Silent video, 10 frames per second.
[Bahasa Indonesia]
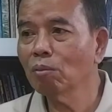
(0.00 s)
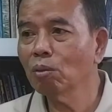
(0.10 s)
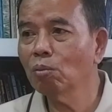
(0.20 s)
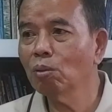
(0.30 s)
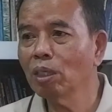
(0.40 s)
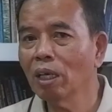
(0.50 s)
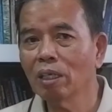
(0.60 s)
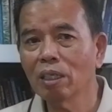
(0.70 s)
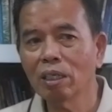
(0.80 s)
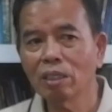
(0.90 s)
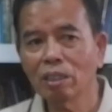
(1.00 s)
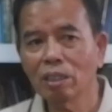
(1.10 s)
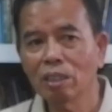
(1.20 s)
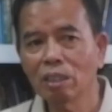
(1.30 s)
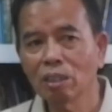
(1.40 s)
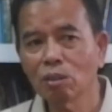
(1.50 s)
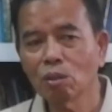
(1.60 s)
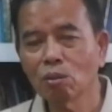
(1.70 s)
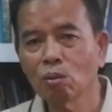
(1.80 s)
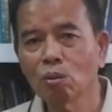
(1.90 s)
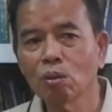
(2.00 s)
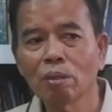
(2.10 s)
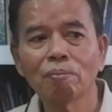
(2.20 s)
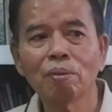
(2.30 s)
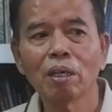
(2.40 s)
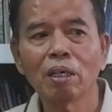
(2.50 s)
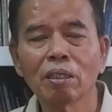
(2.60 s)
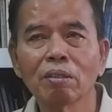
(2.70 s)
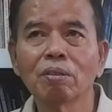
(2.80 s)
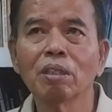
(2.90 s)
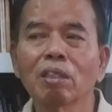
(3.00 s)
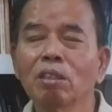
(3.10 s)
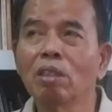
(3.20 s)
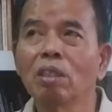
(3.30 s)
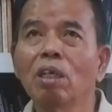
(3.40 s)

sumur yang ada di suatu tempat ya di